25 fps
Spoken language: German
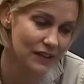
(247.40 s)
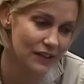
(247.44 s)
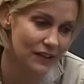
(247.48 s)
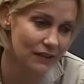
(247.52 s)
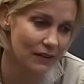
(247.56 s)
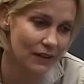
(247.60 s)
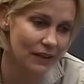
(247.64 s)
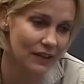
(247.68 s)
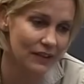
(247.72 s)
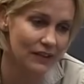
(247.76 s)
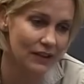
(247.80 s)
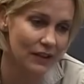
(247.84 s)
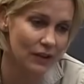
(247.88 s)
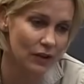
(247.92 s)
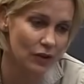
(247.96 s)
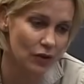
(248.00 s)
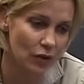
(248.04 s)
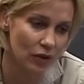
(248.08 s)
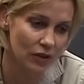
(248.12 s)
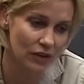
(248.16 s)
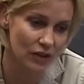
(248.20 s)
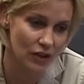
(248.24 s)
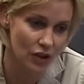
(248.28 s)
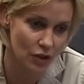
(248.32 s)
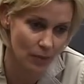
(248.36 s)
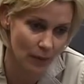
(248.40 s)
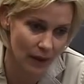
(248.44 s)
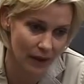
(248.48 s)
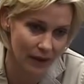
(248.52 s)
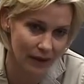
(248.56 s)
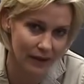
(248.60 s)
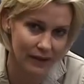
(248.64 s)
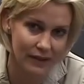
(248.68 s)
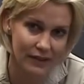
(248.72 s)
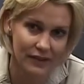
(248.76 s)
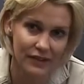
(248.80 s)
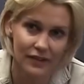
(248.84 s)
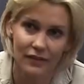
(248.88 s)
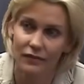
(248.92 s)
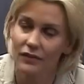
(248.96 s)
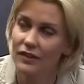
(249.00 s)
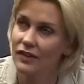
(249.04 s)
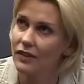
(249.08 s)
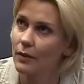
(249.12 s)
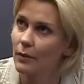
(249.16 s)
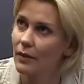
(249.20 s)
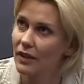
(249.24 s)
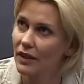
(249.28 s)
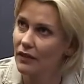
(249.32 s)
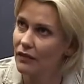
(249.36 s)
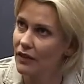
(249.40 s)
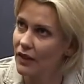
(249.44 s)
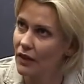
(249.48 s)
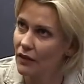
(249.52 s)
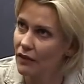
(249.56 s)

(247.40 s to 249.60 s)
zwar, dass ihre Tochter schwanger ist, sie wissen aber nicht, wer der